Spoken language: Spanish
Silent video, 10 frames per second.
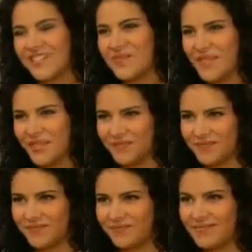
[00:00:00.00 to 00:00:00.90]
Ramiro,
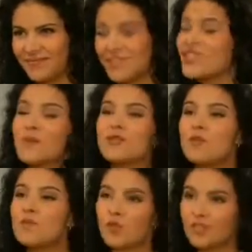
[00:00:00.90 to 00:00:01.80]
no sabes
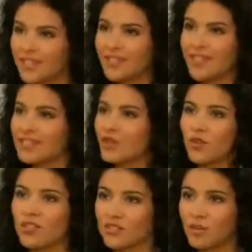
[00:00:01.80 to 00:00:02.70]
lo importante que es
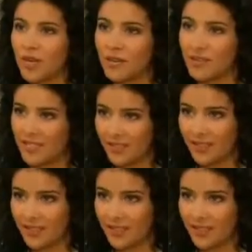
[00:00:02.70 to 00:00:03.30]
todo esto para mí.